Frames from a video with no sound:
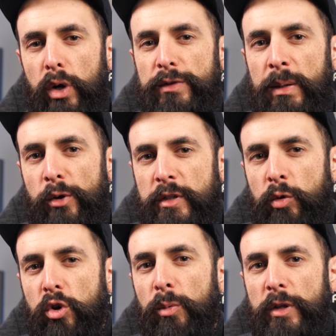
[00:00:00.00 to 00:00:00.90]
Bon, évidemment,
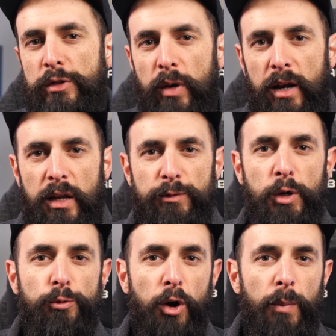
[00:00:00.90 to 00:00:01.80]
sinon, comme on est sur un clavier
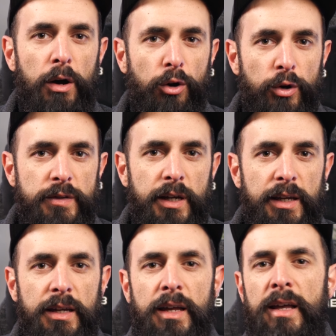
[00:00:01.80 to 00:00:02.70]
au format
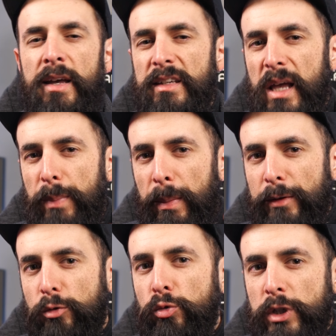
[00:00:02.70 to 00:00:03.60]
resserré, il y a pas mal
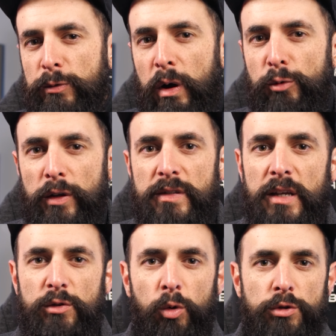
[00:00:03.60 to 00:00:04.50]
de touches qui vont avoir des
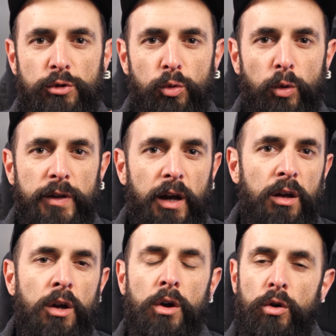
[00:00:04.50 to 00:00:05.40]
actions secondaires,
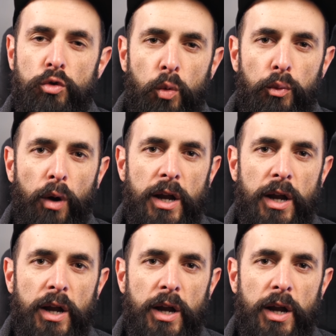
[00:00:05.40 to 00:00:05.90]
qu'on pourra